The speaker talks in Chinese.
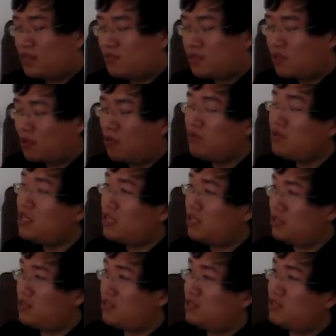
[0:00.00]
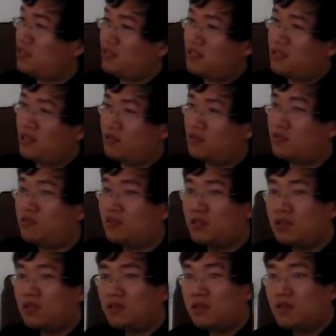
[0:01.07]
他说：“穷理致其知，也就是
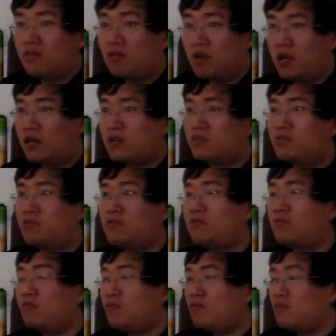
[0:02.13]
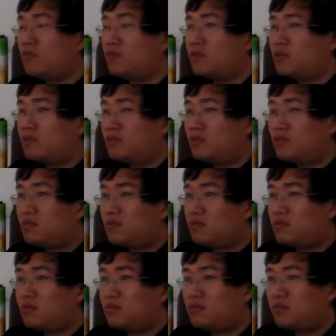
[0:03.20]
说，我要去
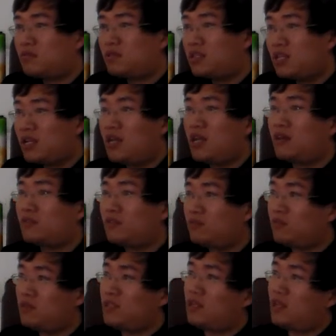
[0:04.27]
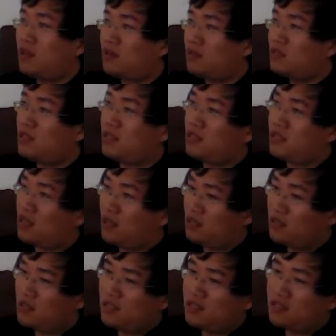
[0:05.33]
尽量多的了解整
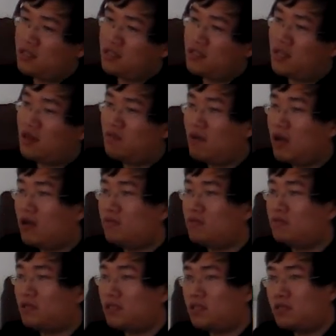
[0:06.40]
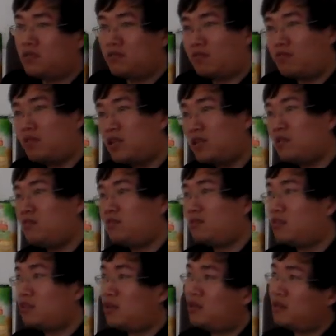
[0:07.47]
个世间万物的这种规律
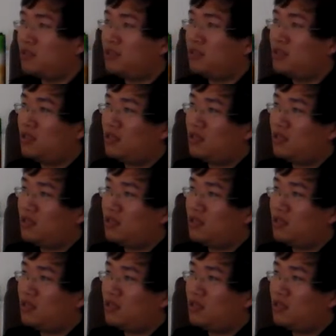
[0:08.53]
道理，